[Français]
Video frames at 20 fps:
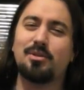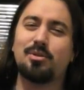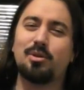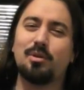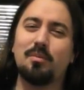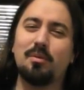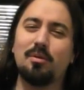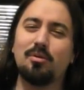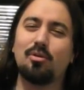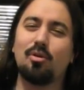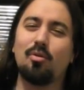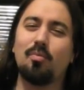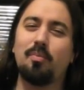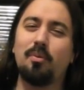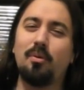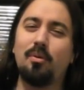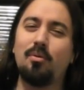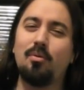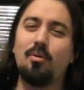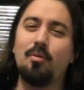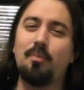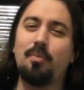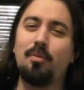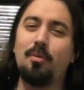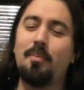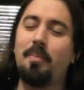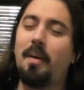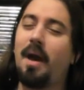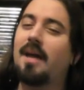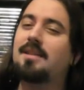se montre beaucoup
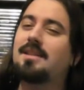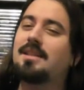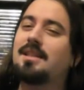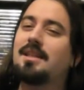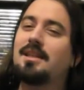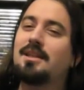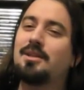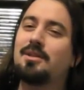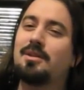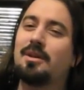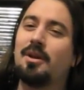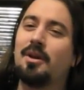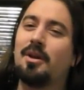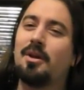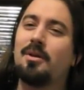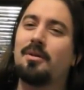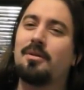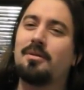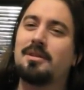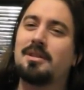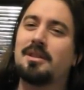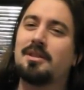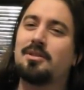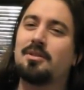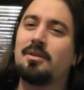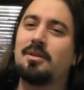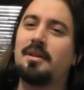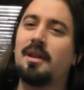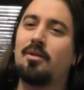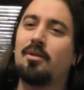plus pratique que ces
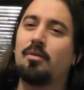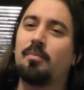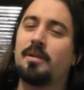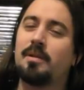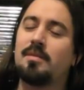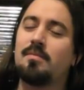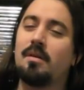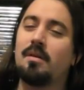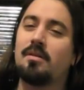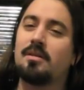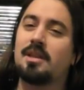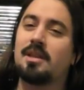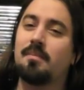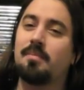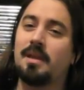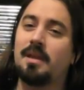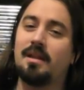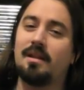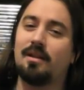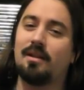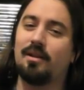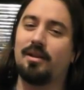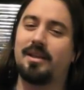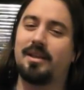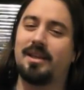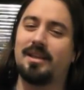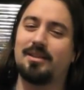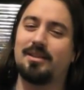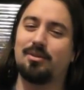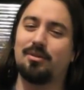soldats complètement débiles
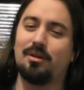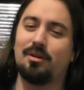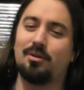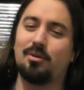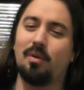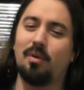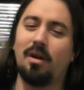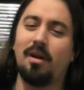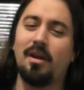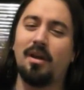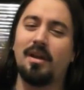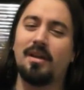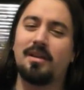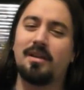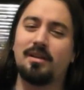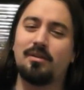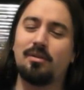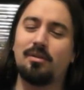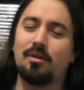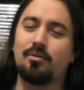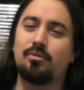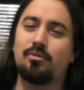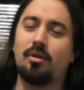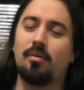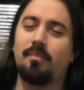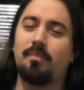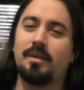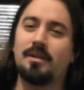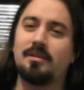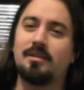qui sont dans le coin, qui
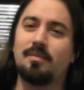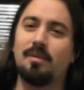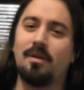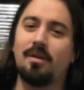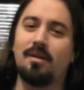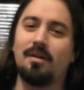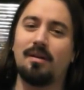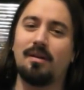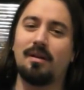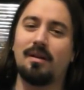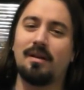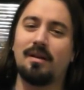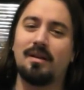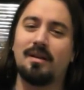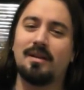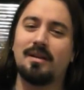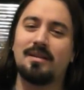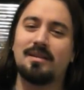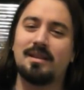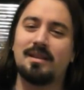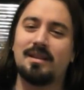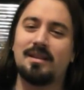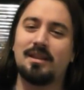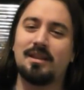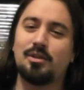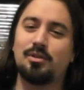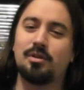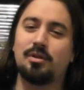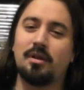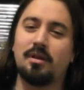torturent bêtement
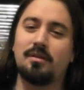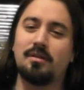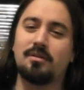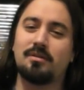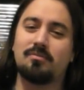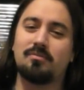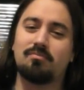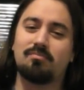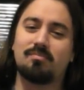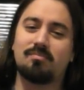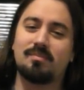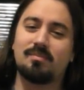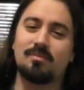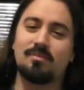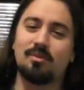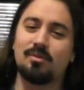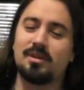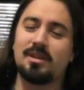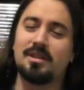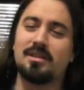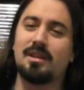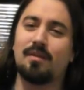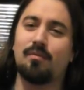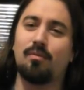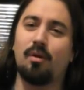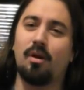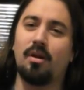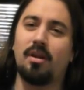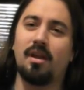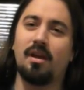des jeunes dont ils
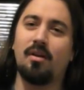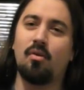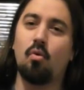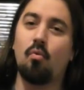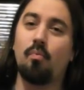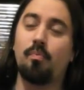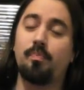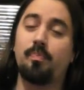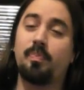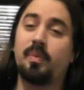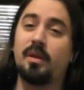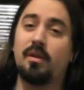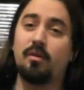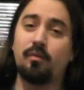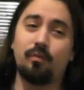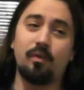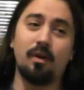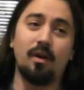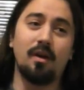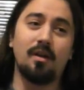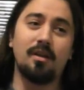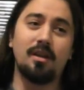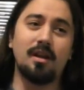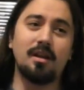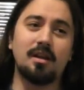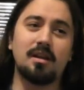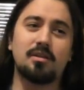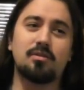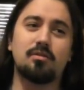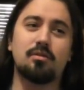savent rien, au pif. Et
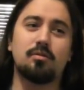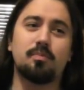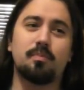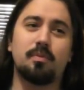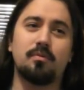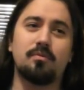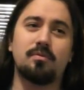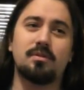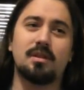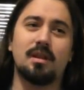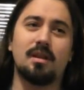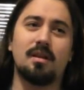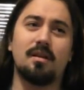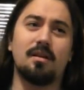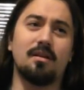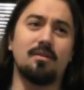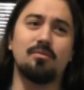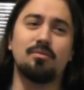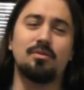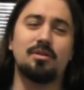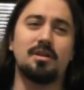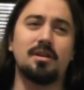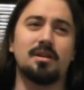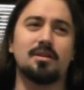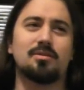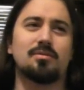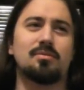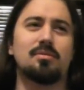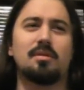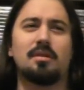qu'est-ce que tu peux nous, euh, nous
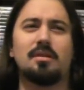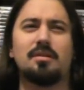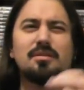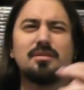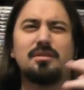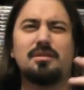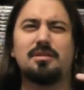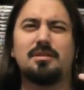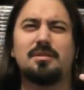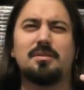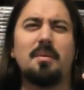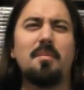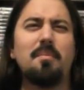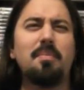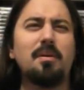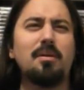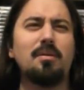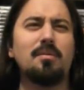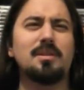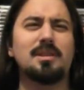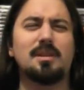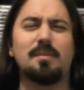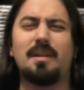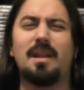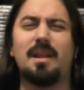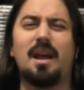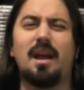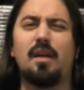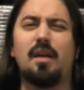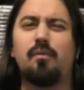dire sur... Euh, je sais même pas comment ça
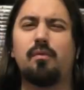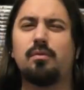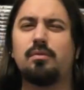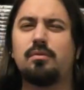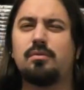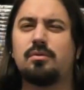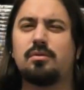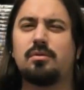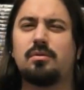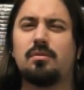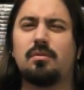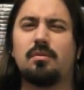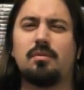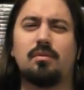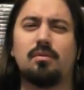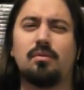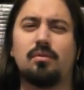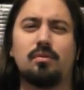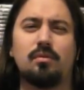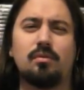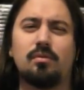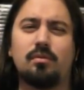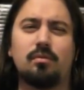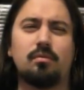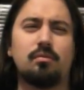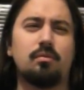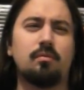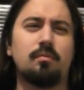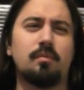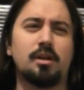s'appelle, la révolution,
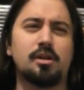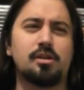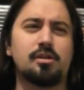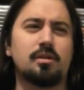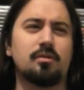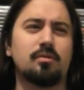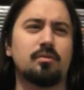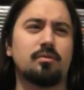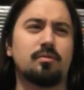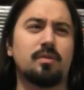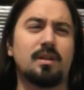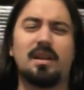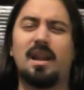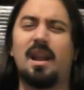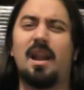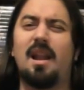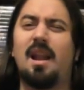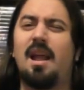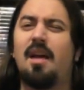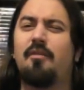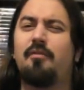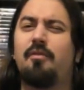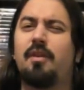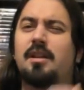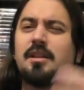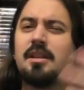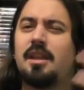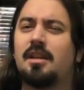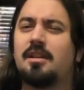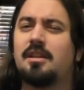le, machin, truc, la, la
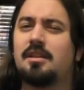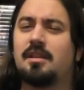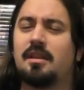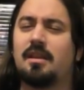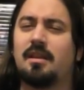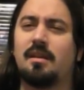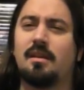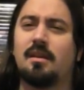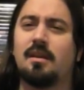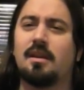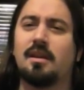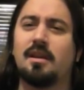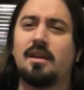fraternité.